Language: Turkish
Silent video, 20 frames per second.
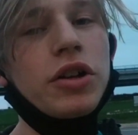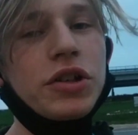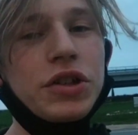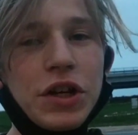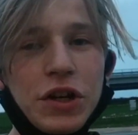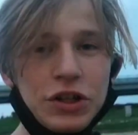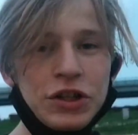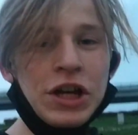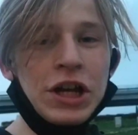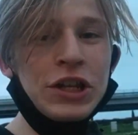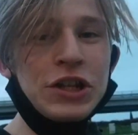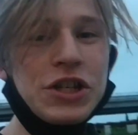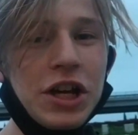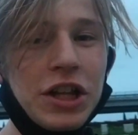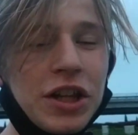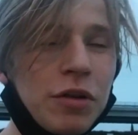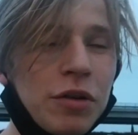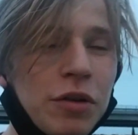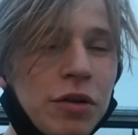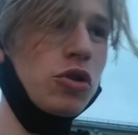Sakın yanlış
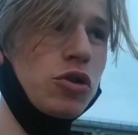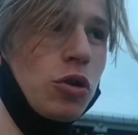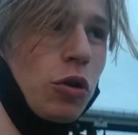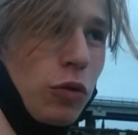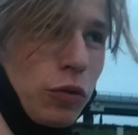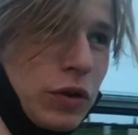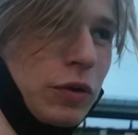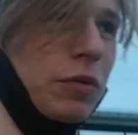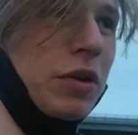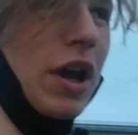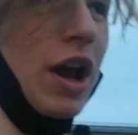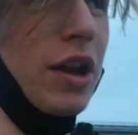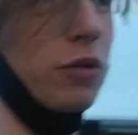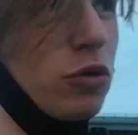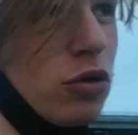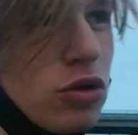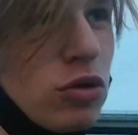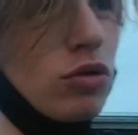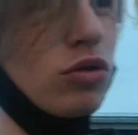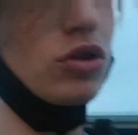anlamayın. Show TV yani
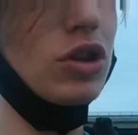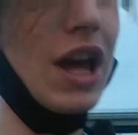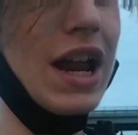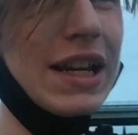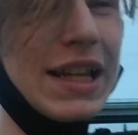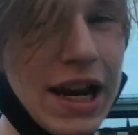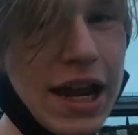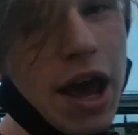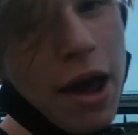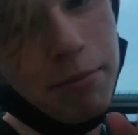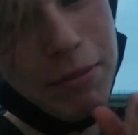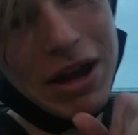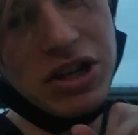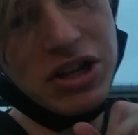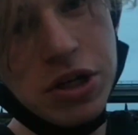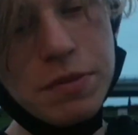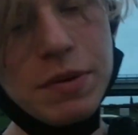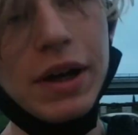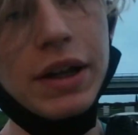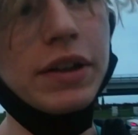uyuşturucu derken hemen
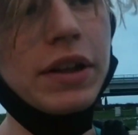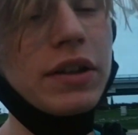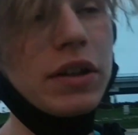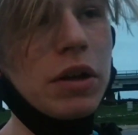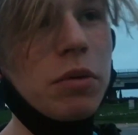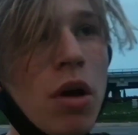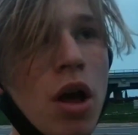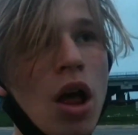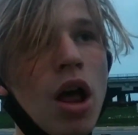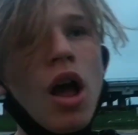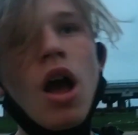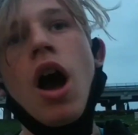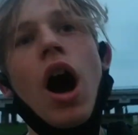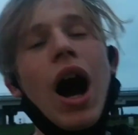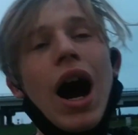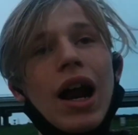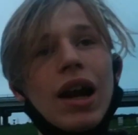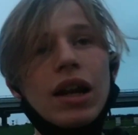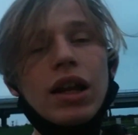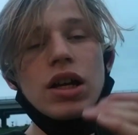şimdi anlatayım.
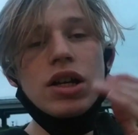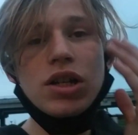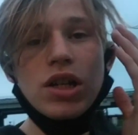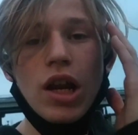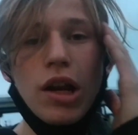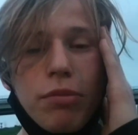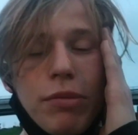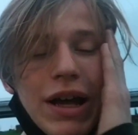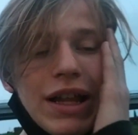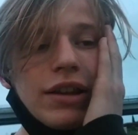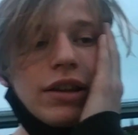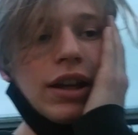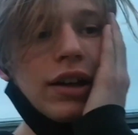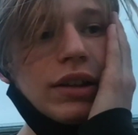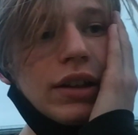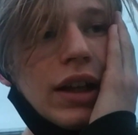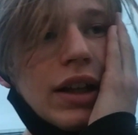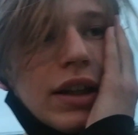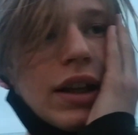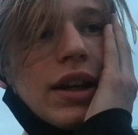Arkadaşlar ben
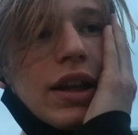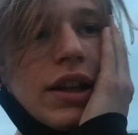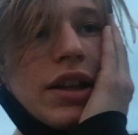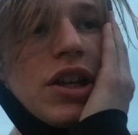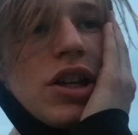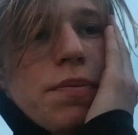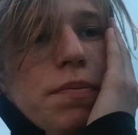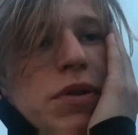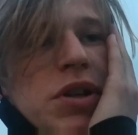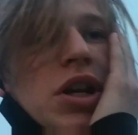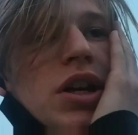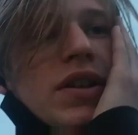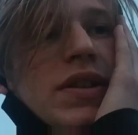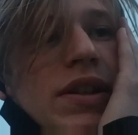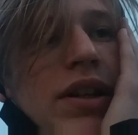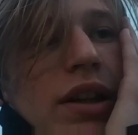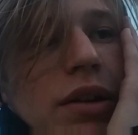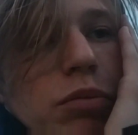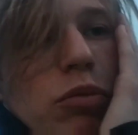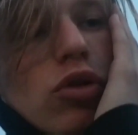takla atarken hiçbir şey
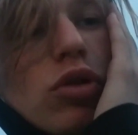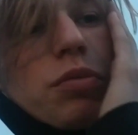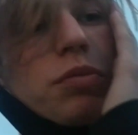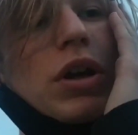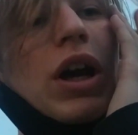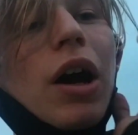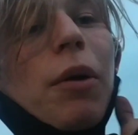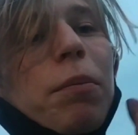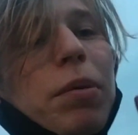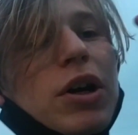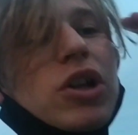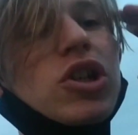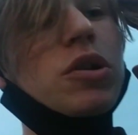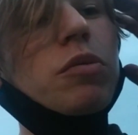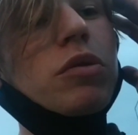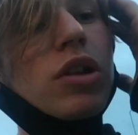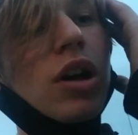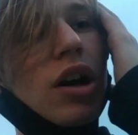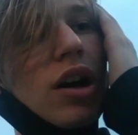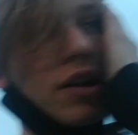hissetmiyorum ya.
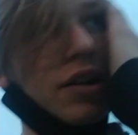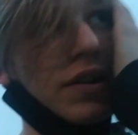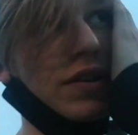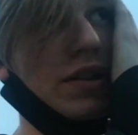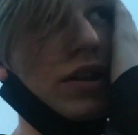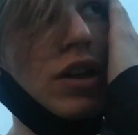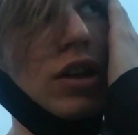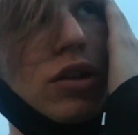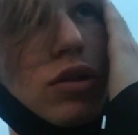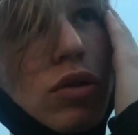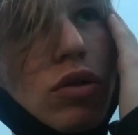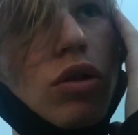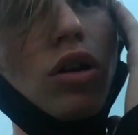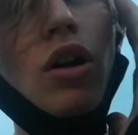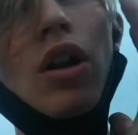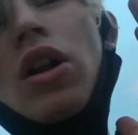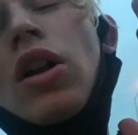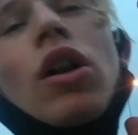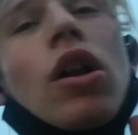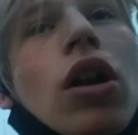Başımın ağrısı gidiyor.